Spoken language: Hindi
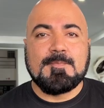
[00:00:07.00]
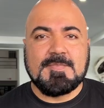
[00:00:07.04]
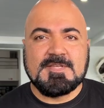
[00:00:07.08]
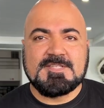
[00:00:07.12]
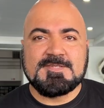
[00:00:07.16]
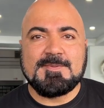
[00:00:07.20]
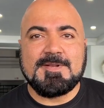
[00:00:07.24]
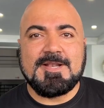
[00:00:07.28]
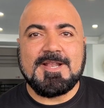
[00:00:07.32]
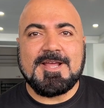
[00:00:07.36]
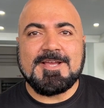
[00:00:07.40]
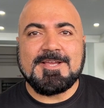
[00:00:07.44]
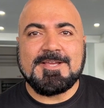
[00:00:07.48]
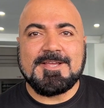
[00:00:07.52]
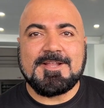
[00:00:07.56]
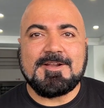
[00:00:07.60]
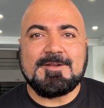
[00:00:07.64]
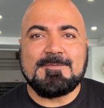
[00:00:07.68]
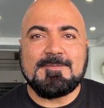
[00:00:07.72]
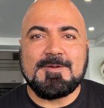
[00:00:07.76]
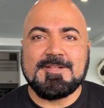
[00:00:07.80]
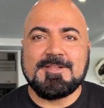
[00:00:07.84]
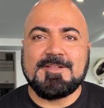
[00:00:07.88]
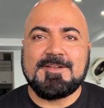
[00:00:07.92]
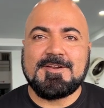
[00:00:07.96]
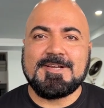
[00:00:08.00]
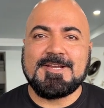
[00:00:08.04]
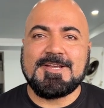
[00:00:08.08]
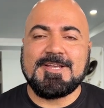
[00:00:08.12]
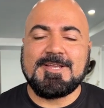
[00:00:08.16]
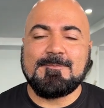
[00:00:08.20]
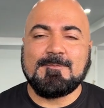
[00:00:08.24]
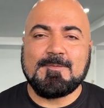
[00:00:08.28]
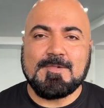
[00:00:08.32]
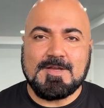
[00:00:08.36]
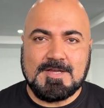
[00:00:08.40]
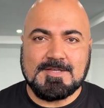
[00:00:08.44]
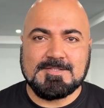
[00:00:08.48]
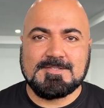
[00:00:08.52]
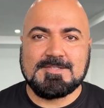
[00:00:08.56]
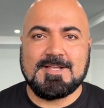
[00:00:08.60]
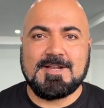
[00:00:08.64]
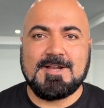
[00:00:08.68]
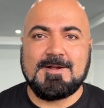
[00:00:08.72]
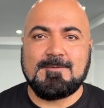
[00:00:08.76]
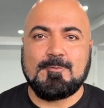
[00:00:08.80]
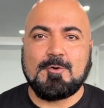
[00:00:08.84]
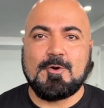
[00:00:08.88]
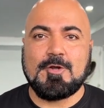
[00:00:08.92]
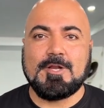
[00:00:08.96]
बिसमीम
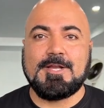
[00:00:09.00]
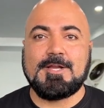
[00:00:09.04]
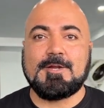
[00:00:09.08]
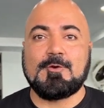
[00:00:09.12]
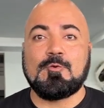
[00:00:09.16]
अल्लाम